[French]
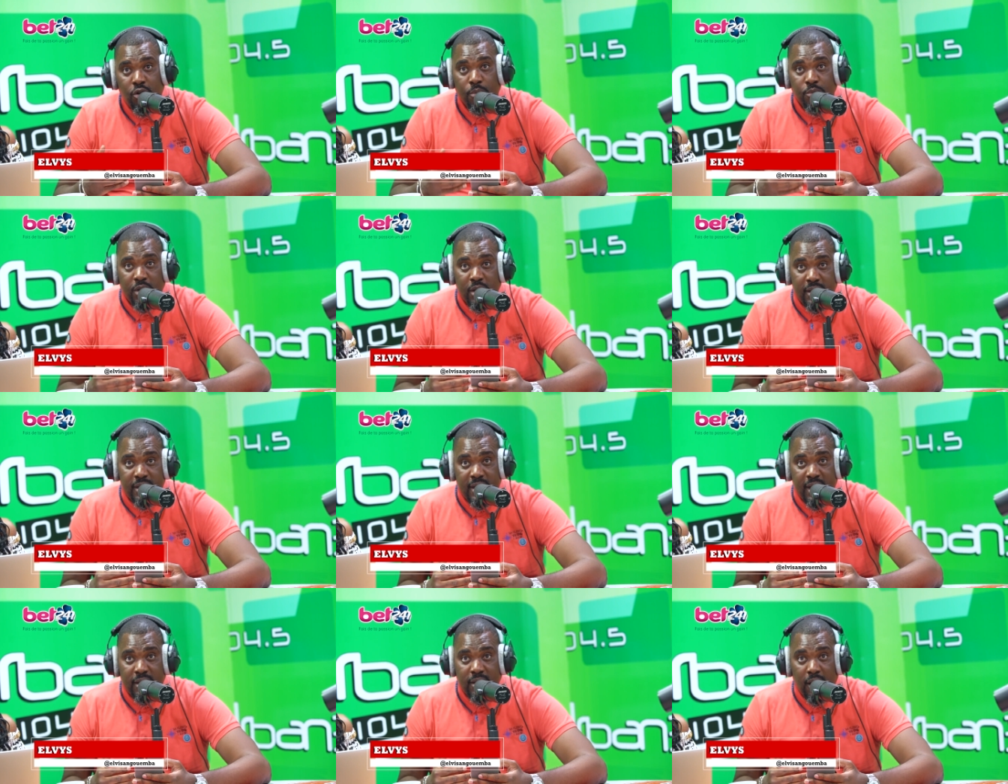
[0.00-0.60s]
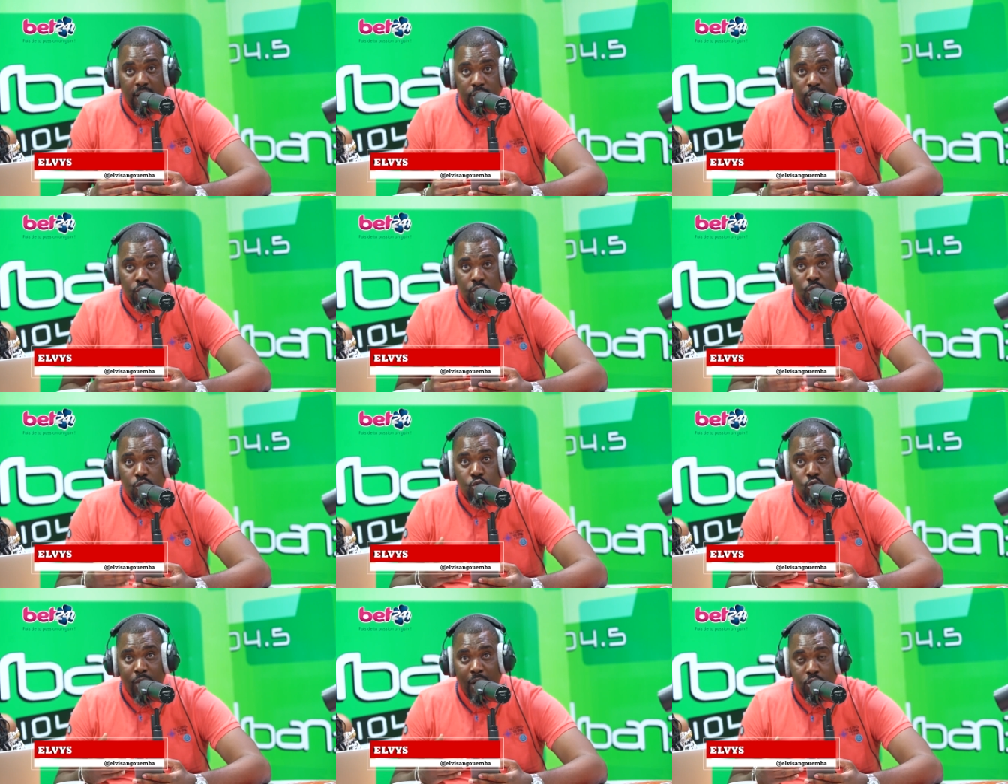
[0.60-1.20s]
comme je disais
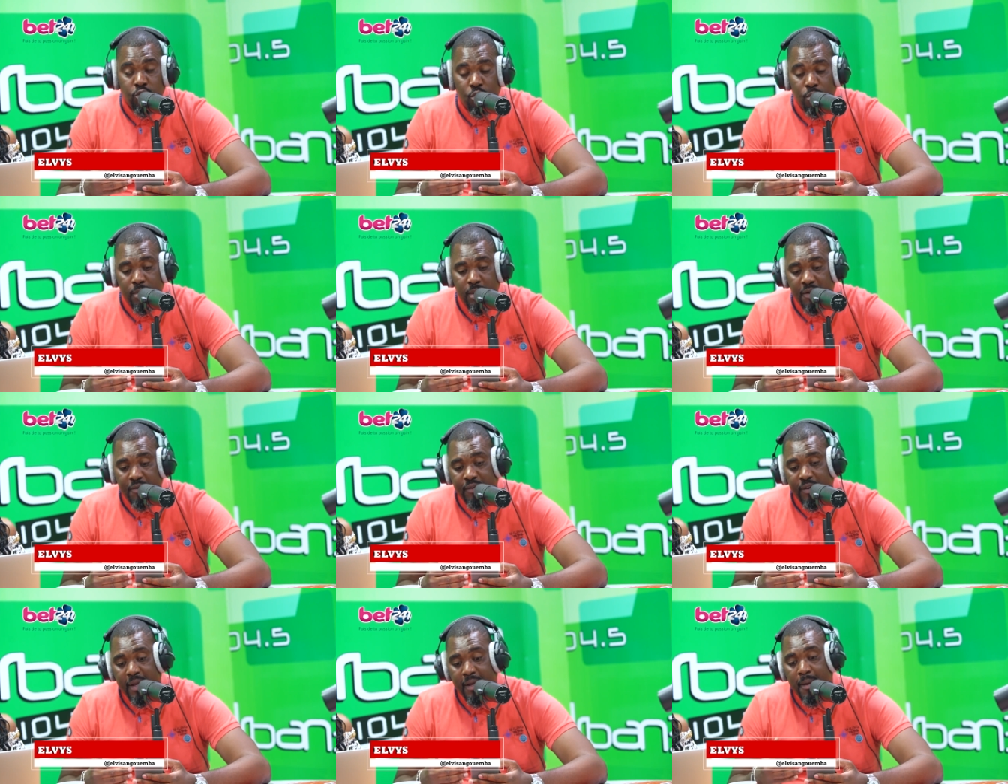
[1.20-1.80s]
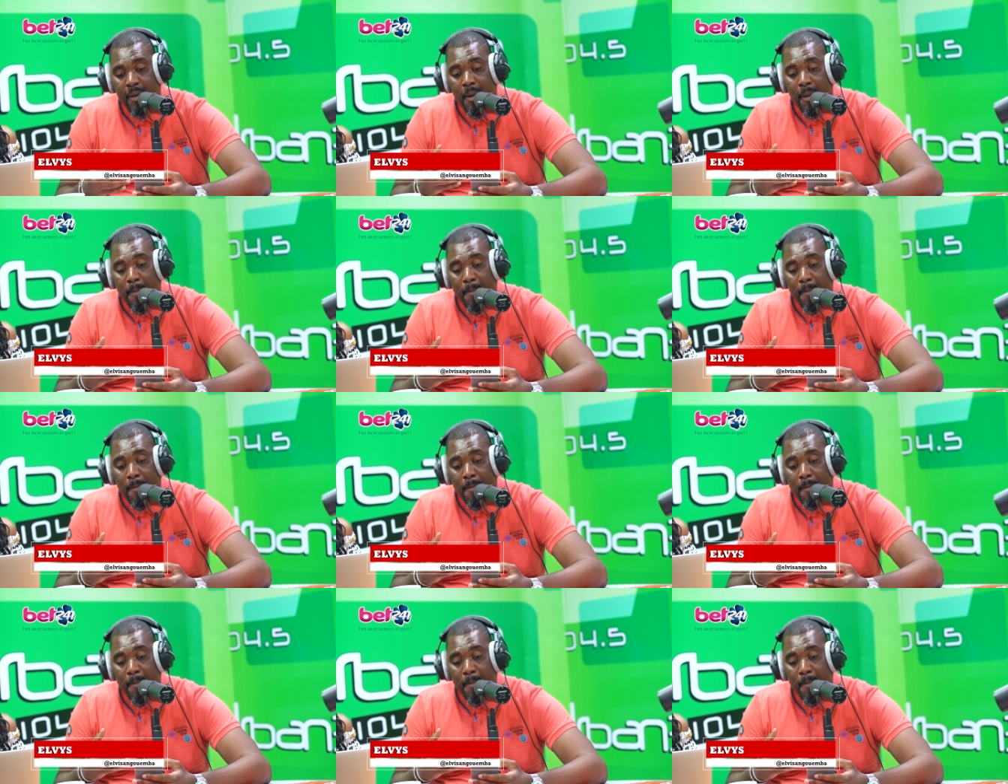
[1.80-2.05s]
tantôt, www.bet241.net